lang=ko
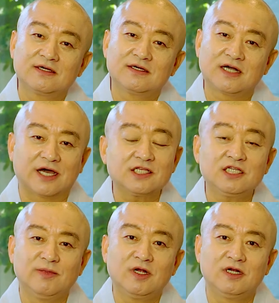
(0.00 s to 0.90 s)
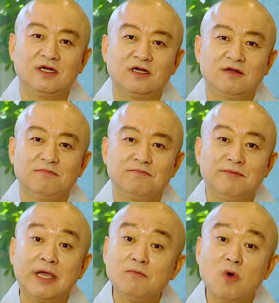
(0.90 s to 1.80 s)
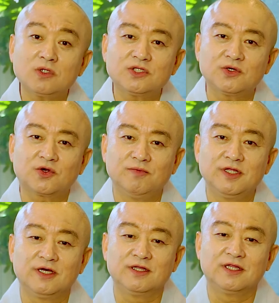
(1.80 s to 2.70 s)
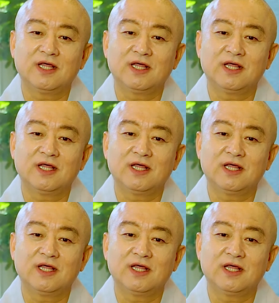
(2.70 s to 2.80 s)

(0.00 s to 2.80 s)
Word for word: 그 가르침을 맹목적으로 믿은